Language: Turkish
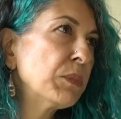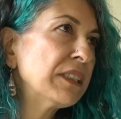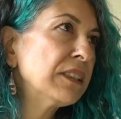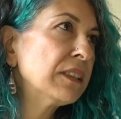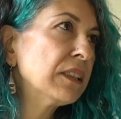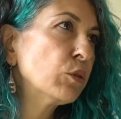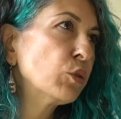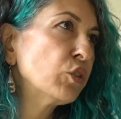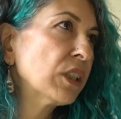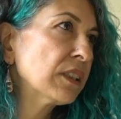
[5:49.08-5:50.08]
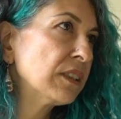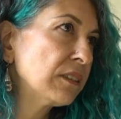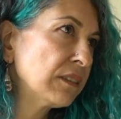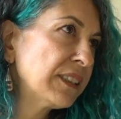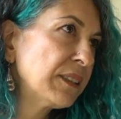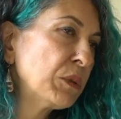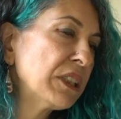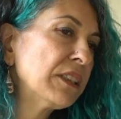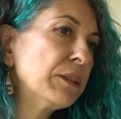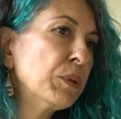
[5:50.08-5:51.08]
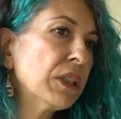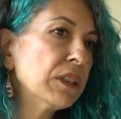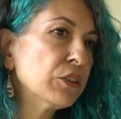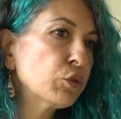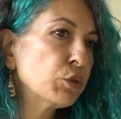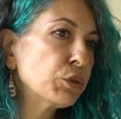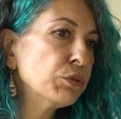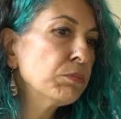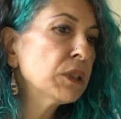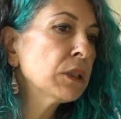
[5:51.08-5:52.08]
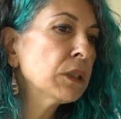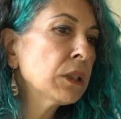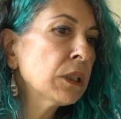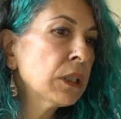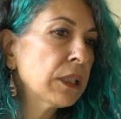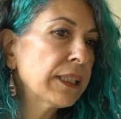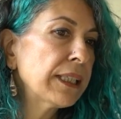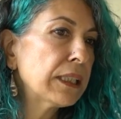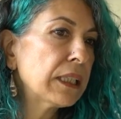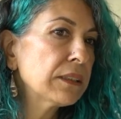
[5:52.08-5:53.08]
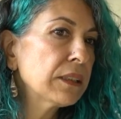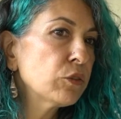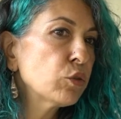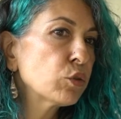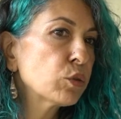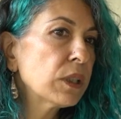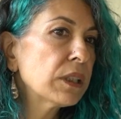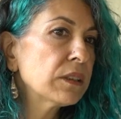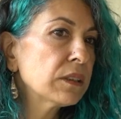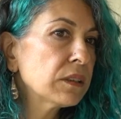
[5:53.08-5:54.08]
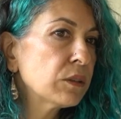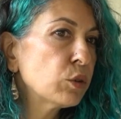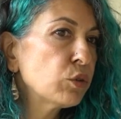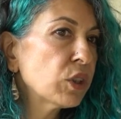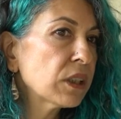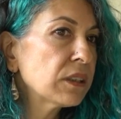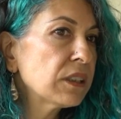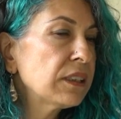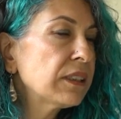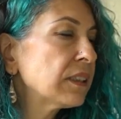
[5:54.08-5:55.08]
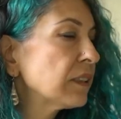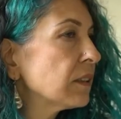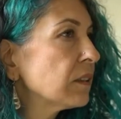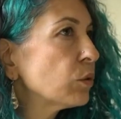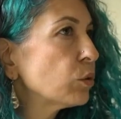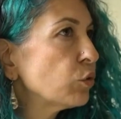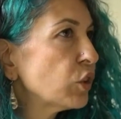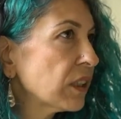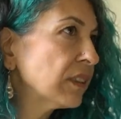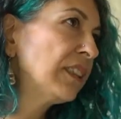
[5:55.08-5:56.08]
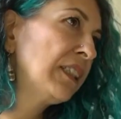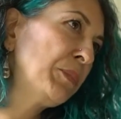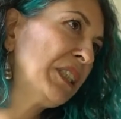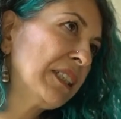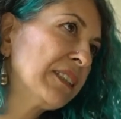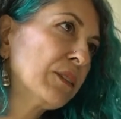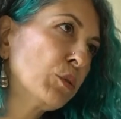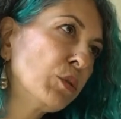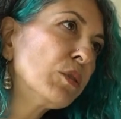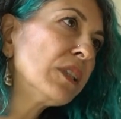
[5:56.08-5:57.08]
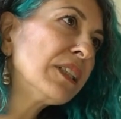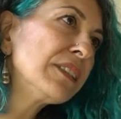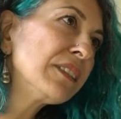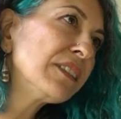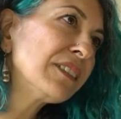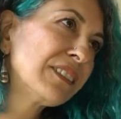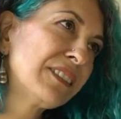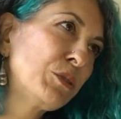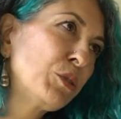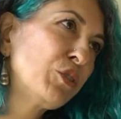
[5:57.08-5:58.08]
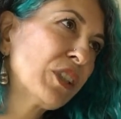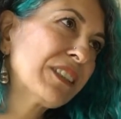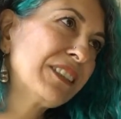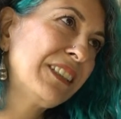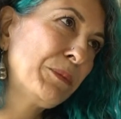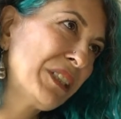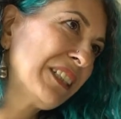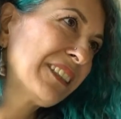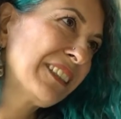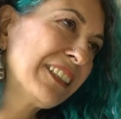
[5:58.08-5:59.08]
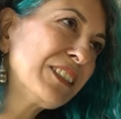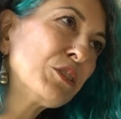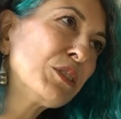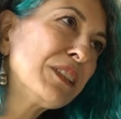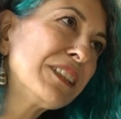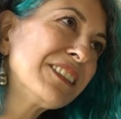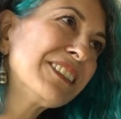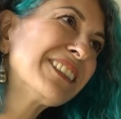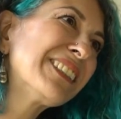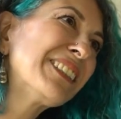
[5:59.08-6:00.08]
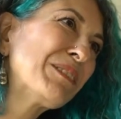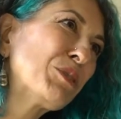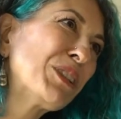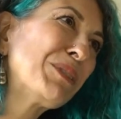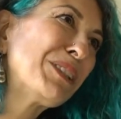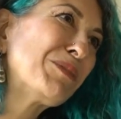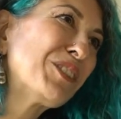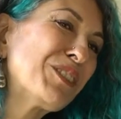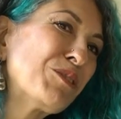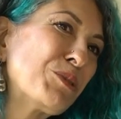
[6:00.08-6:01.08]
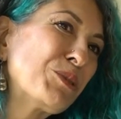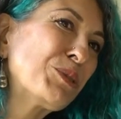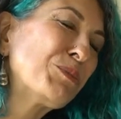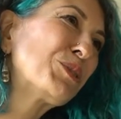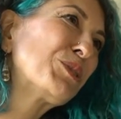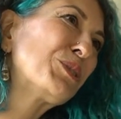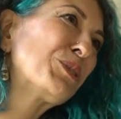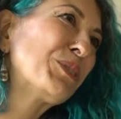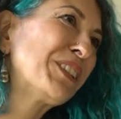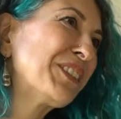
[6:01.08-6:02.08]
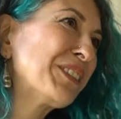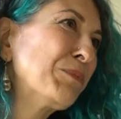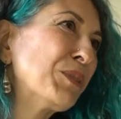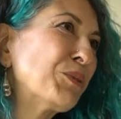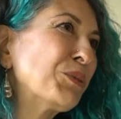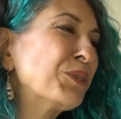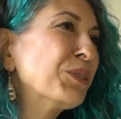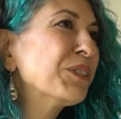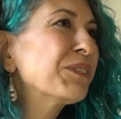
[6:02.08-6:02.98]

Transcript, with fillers: medyada oyuncakların resimlerini de paylaşıyorum. Genelde çocuklar e, oyuncaklarını oyuncaklarıyla birlikte uyuyorlar, e, oyuncaklarıyla birlikte geziyorlar. Eh, bu da benim için çok mutluluk verici bir duygu.